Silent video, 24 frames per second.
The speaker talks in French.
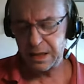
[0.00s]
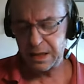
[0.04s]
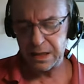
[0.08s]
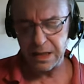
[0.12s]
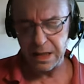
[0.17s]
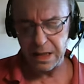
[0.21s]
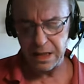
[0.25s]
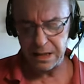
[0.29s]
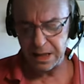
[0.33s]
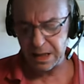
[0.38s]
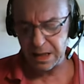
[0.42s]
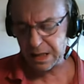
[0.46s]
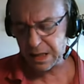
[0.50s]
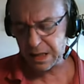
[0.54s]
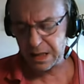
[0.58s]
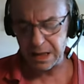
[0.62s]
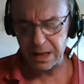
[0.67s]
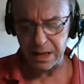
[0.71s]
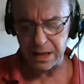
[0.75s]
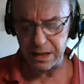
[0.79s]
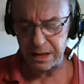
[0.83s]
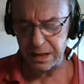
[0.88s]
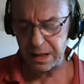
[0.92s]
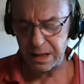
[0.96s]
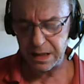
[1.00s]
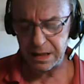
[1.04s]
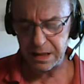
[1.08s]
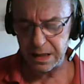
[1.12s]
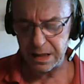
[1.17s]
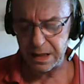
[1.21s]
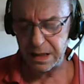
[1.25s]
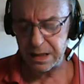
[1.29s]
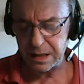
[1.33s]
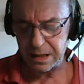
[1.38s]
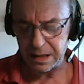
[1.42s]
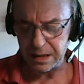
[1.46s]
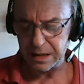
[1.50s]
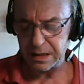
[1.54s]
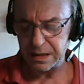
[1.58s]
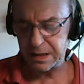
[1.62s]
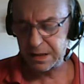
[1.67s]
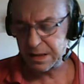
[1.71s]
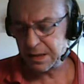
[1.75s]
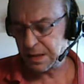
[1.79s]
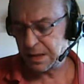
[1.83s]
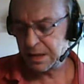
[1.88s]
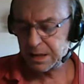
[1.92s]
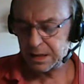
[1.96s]
la, la, la, la, la.
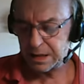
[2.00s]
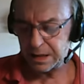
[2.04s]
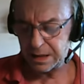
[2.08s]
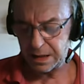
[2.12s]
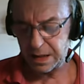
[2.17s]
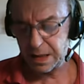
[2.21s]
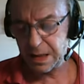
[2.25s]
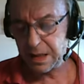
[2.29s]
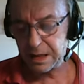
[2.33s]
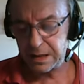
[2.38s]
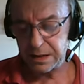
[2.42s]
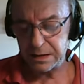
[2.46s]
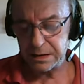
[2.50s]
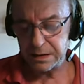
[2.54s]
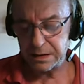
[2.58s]
La, la,